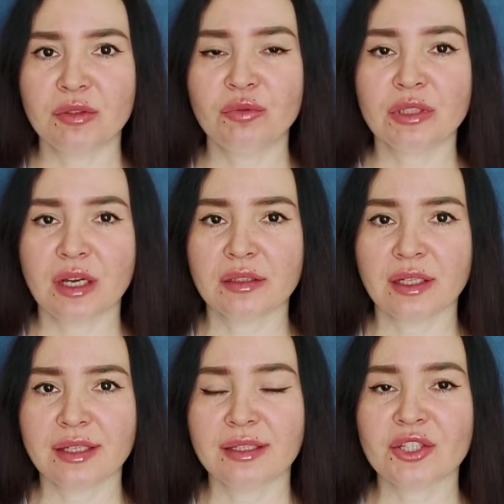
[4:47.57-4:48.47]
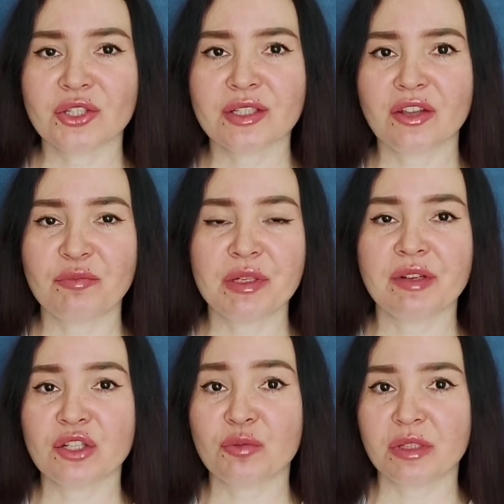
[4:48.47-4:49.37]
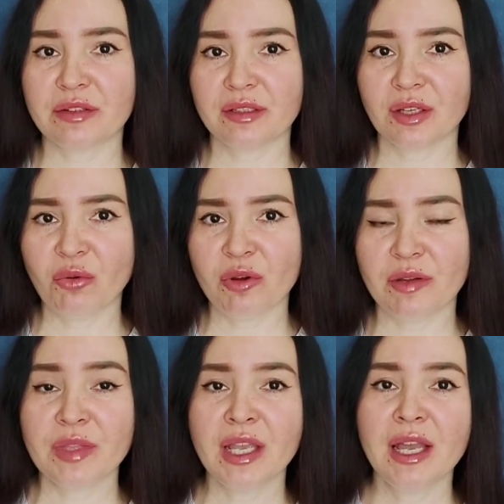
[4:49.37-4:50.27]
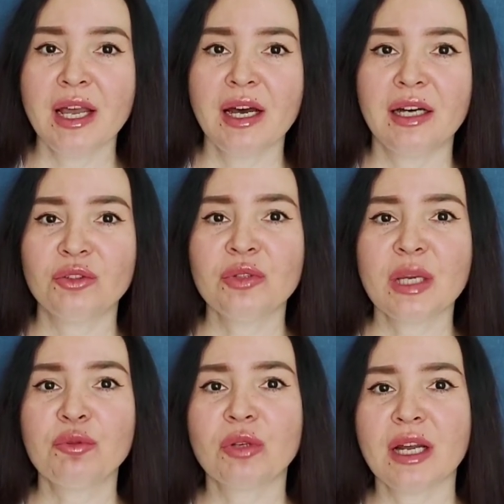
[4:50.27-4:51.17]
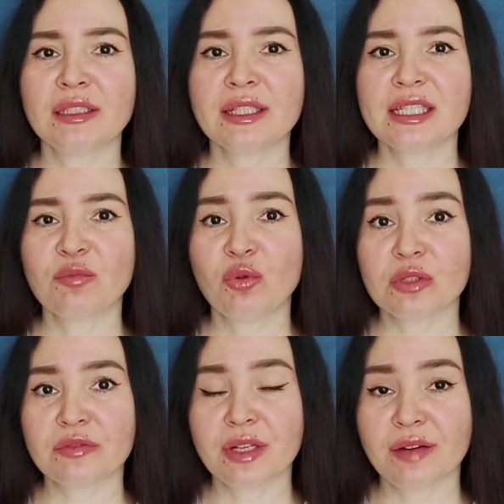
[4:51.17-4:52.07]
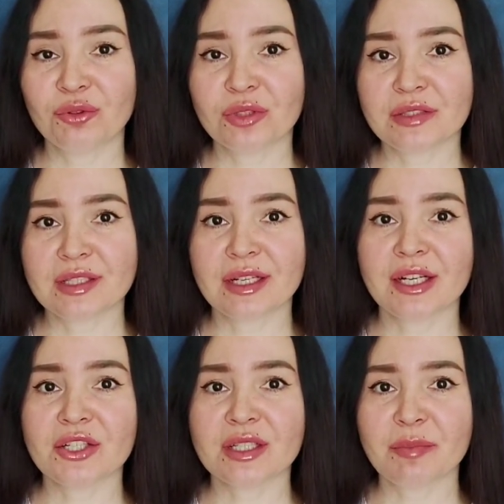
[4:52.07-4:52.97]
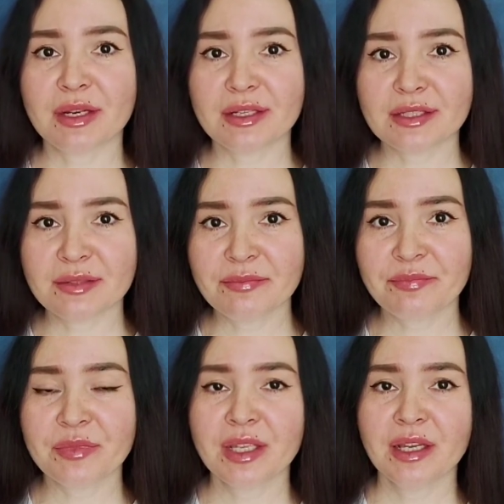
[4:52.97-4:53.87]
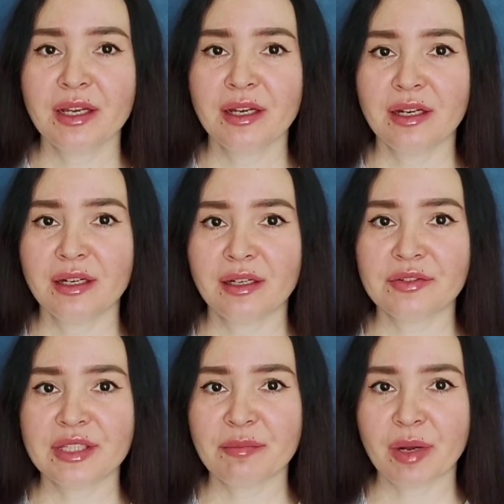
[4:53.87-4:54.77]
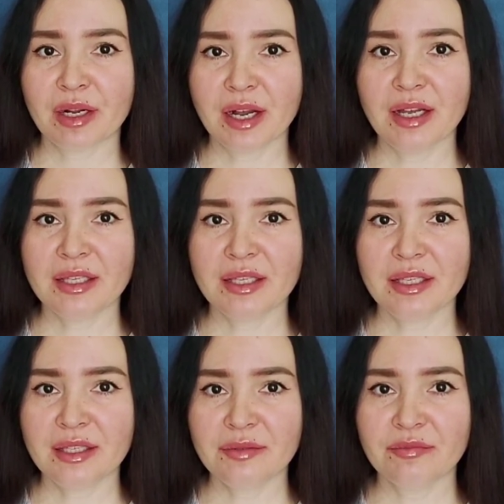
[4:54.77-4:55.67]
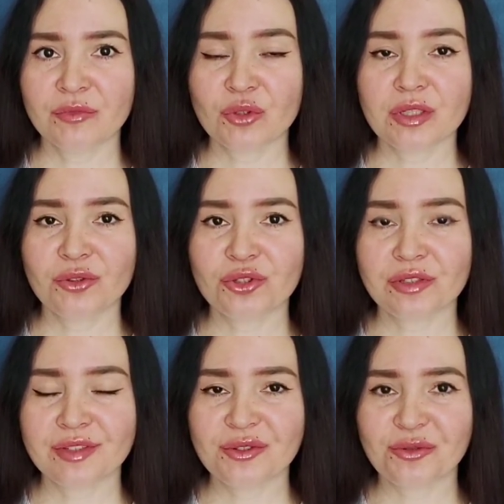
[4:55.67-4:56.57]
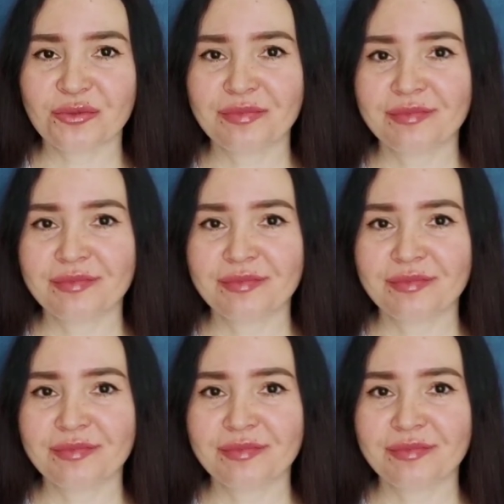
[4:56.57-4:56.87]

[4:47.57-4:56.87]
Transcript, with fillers: Ну вот как так, я даже не знаю. В первый раз у меня, наверное, такое. А, ну, я буду рада, если мой отзыв для кого-то из вас окажется полезным. Всем пока и до следующих видео.